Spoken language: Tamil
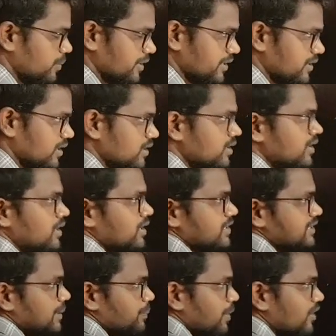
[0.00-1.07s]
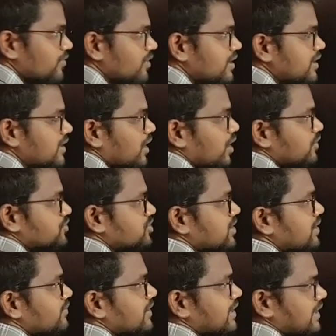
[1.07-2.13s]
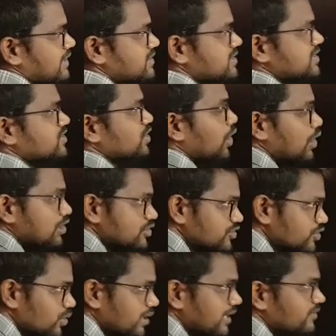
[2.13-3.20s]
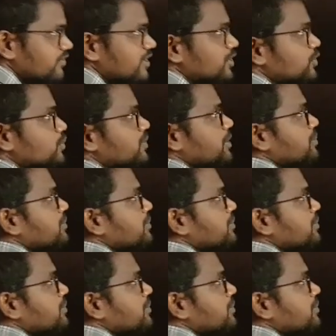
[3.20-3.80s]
அப்படின்னா இந்த பவர்ட் ஆஃப் சில்வர் லென்ஸ் இஸ் ஆல்சோ ரெஃபர்ட் டு பி